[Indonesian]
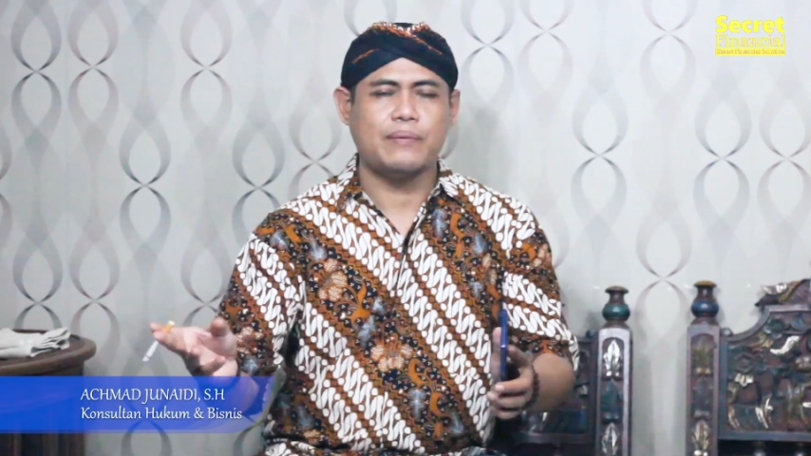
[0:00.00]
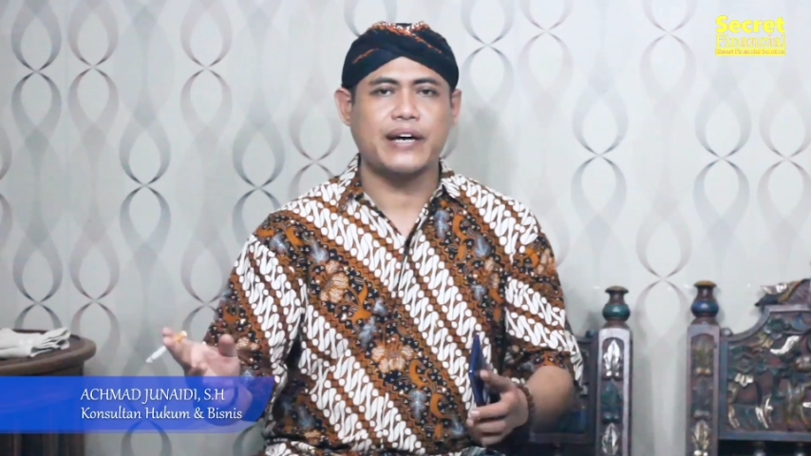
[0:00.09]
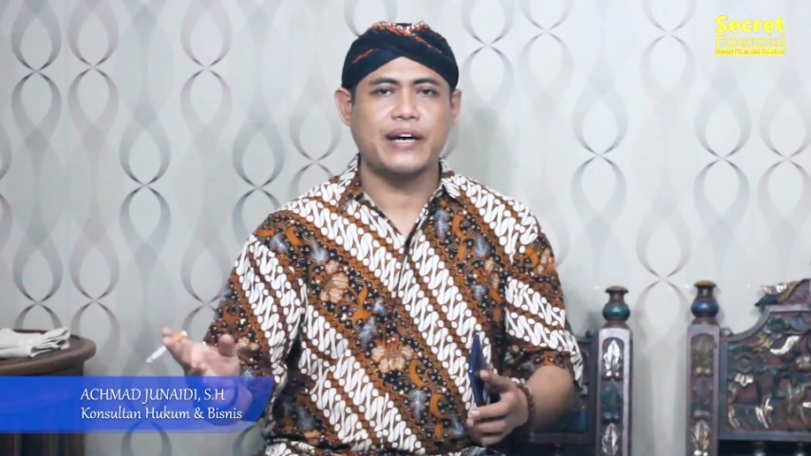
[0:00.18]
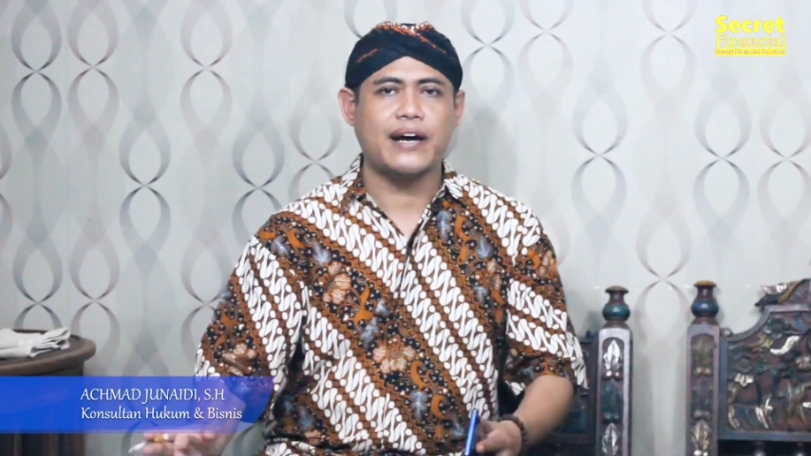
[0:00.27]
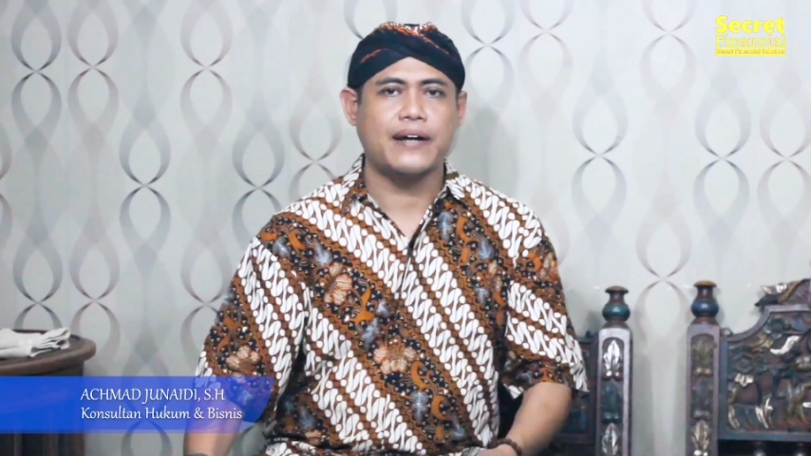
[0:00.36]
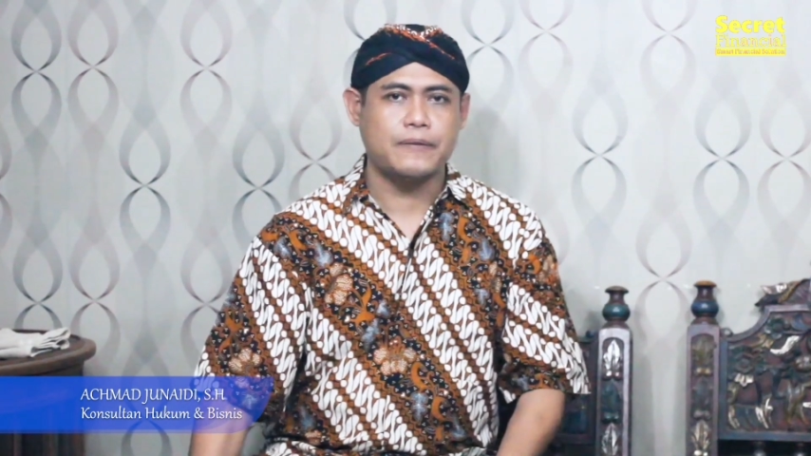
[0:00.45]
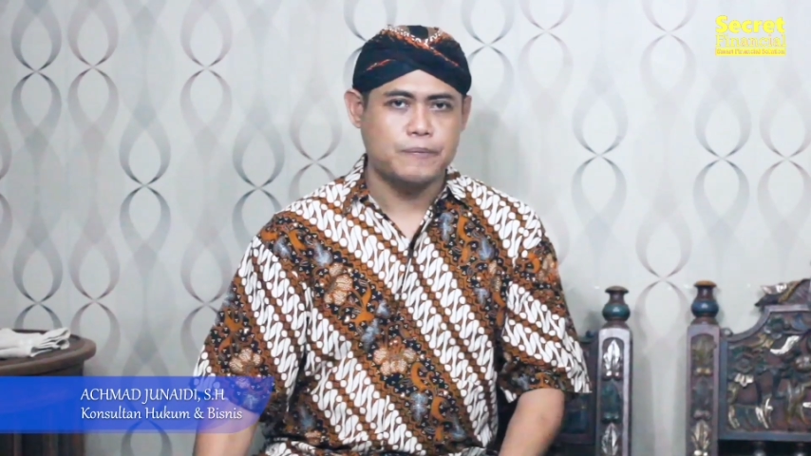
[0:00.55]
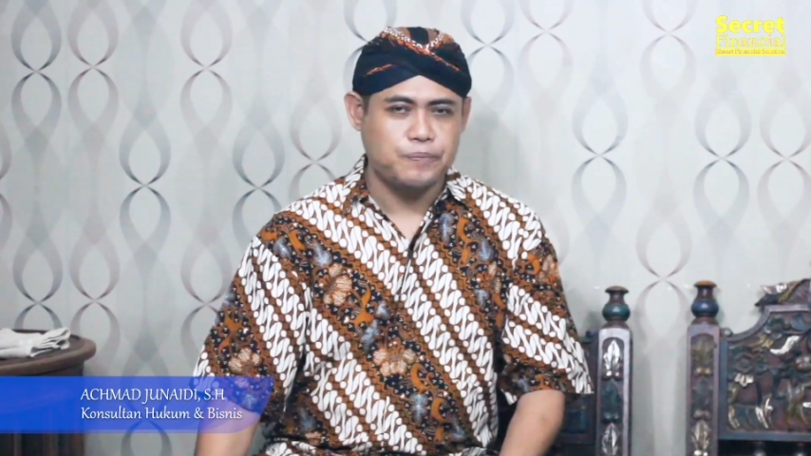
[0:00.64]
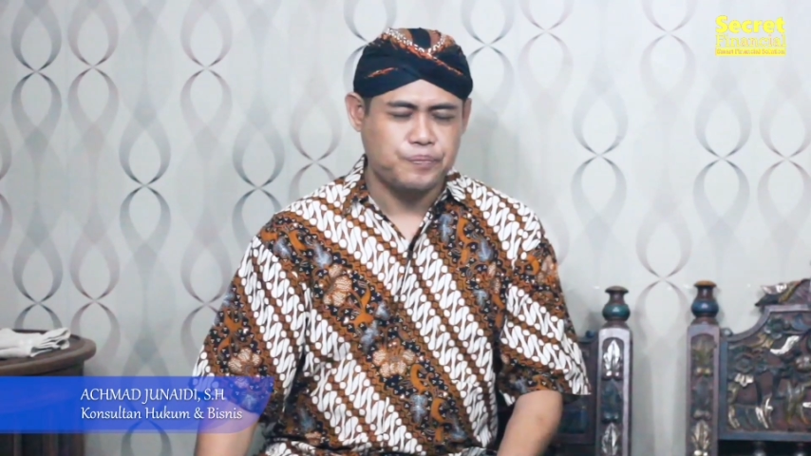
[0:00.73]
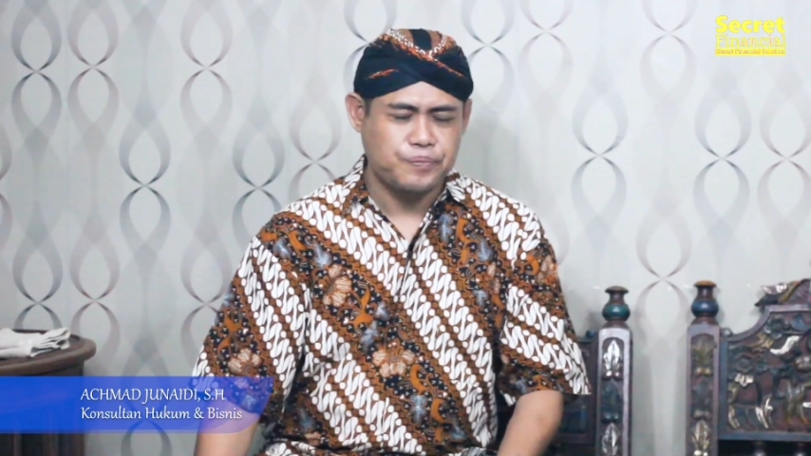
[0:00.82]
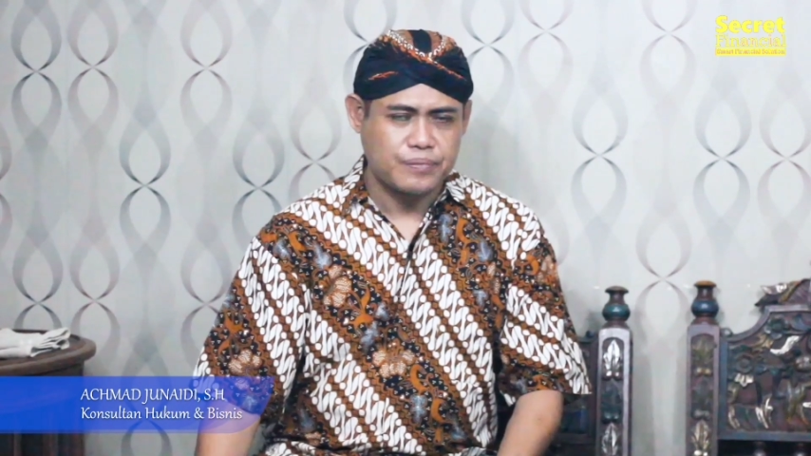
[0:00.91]
disampaikan.
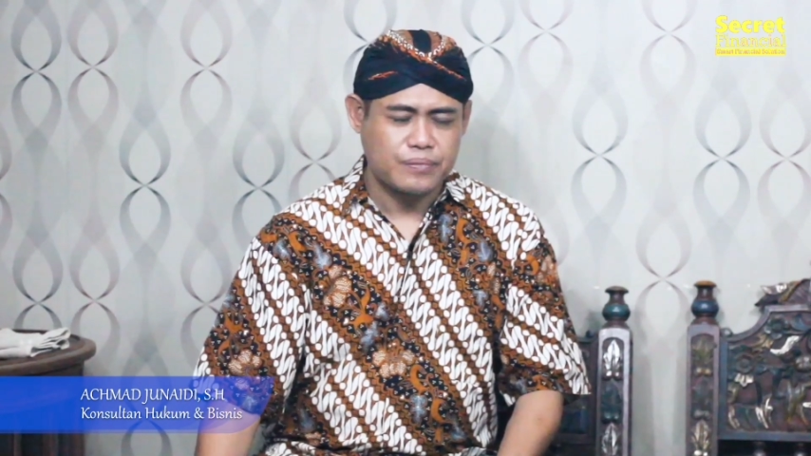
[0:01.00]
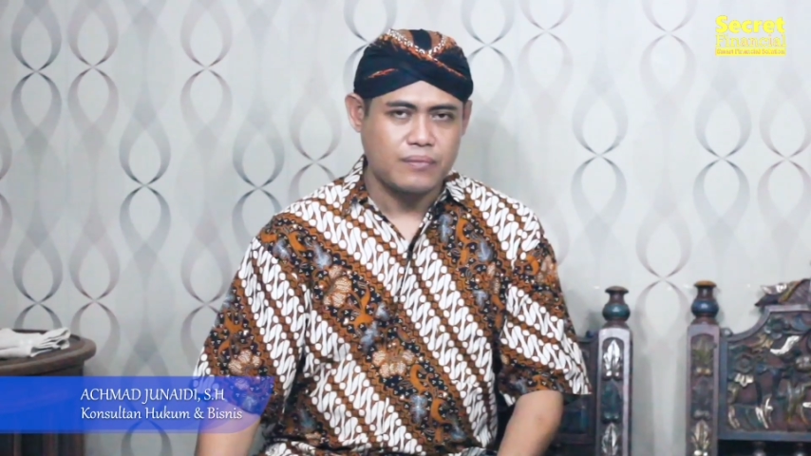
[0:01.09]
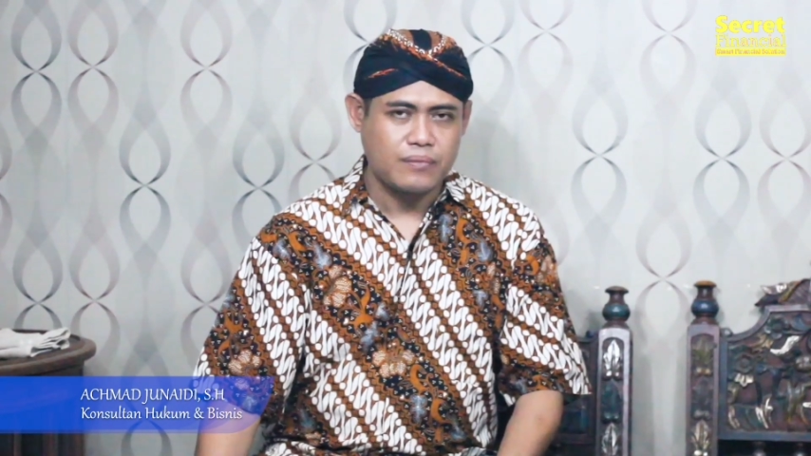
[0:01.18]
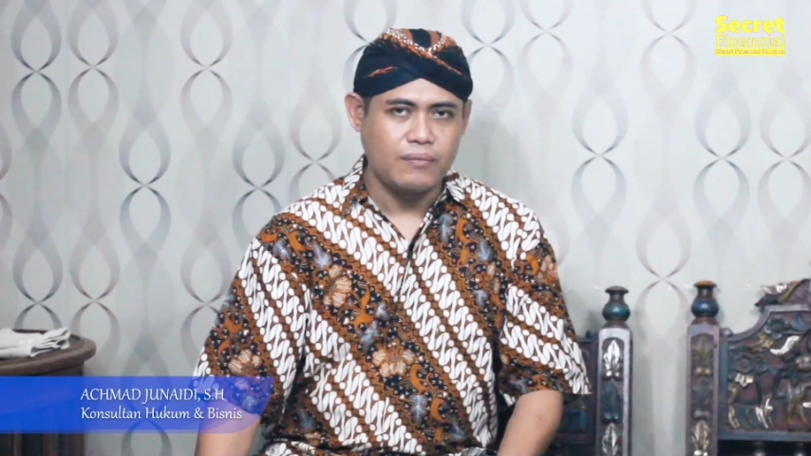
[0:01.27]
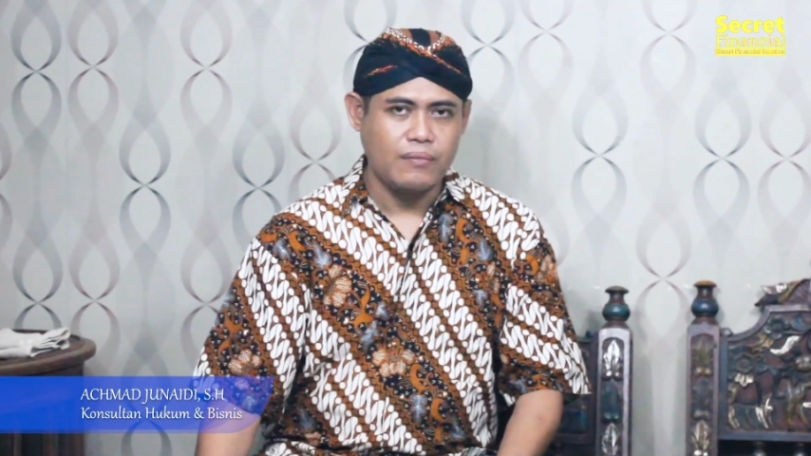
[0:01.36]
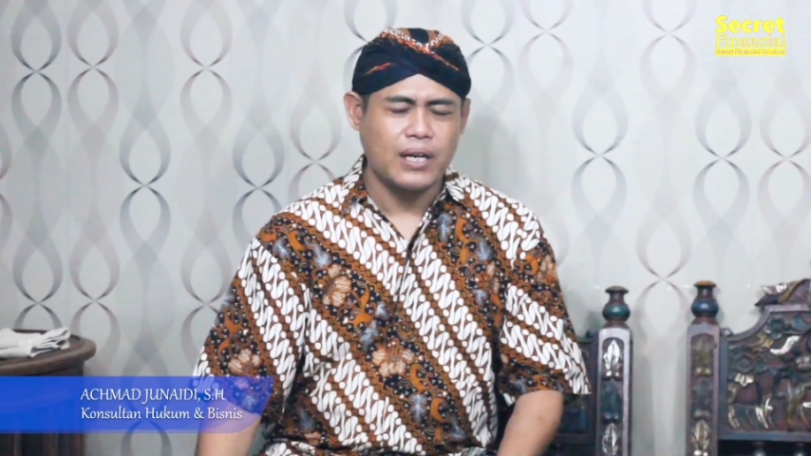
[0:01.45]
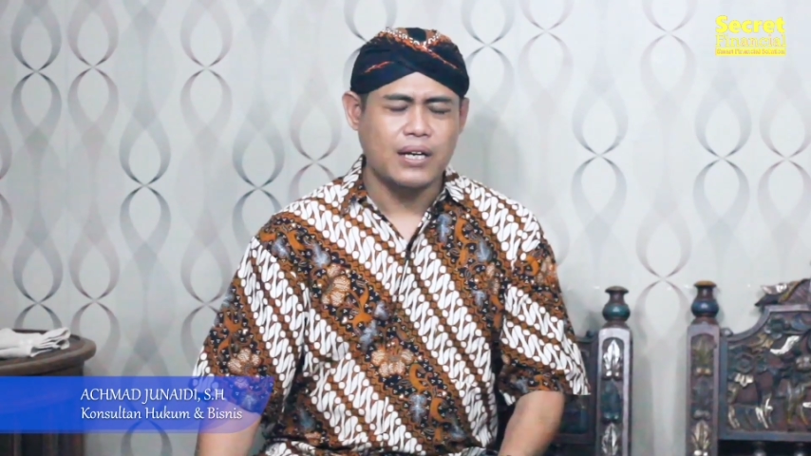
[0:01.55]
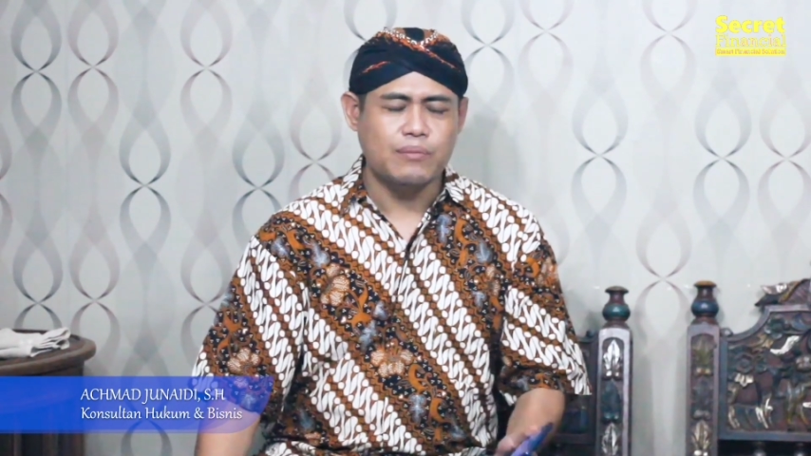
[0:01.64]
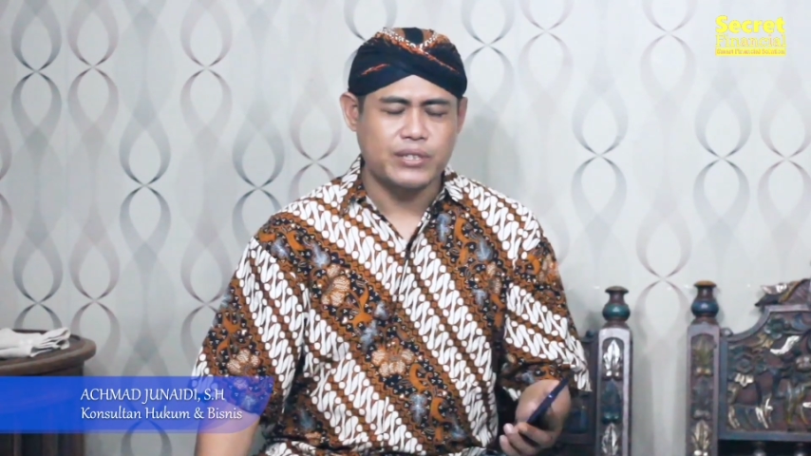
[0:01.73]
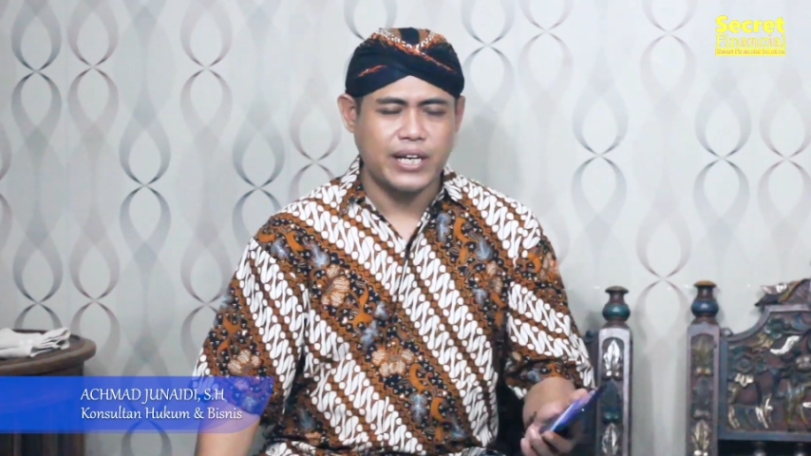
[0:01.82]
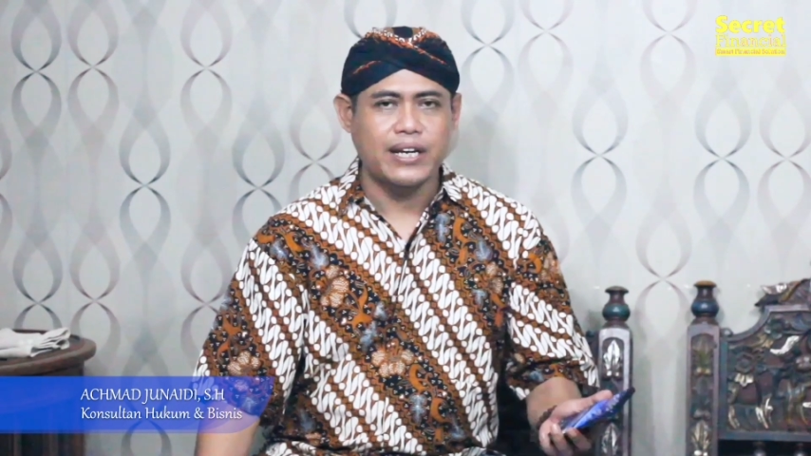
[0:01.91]

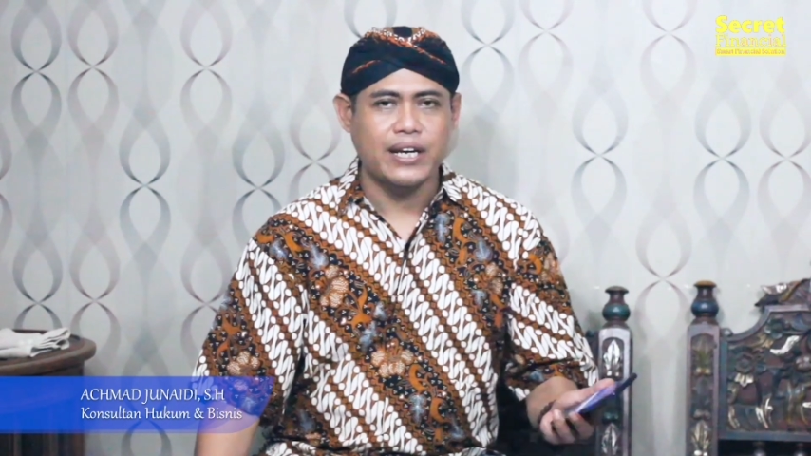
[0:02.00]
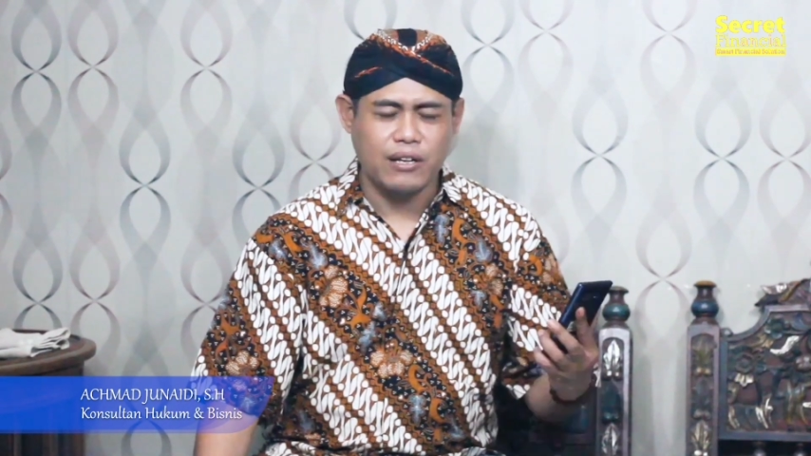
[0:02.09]
Kemudian